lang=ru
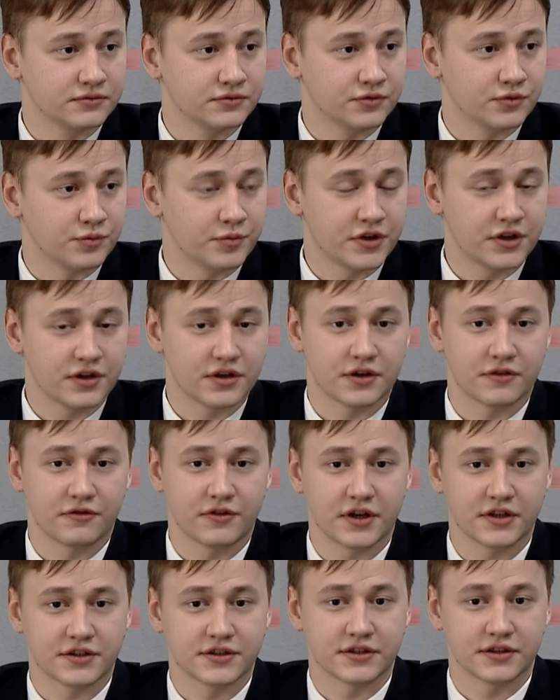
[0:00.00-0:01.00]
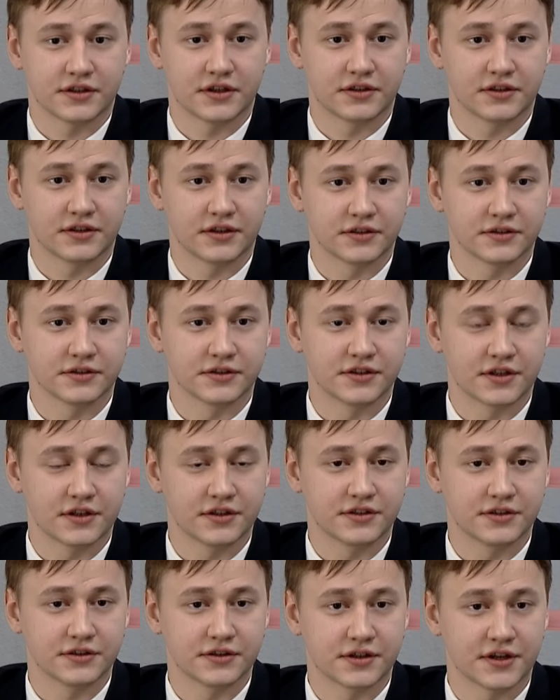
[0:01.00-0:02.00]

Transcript: У меня авиация как-то, знаете,